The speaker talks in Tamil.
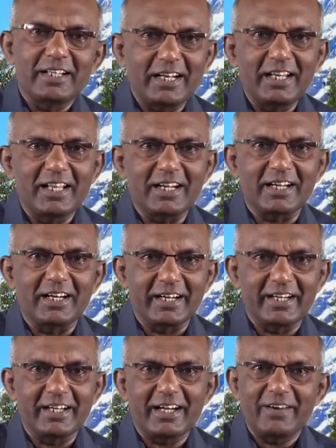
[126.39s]
நல்லா
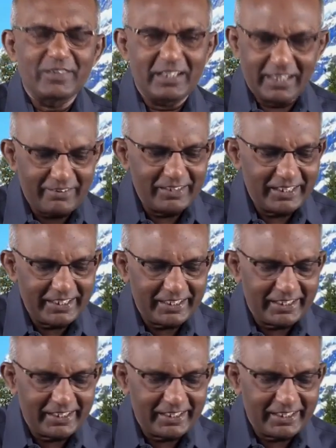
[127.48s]
இருக்காங்க அவங்களுக்கு கவலையே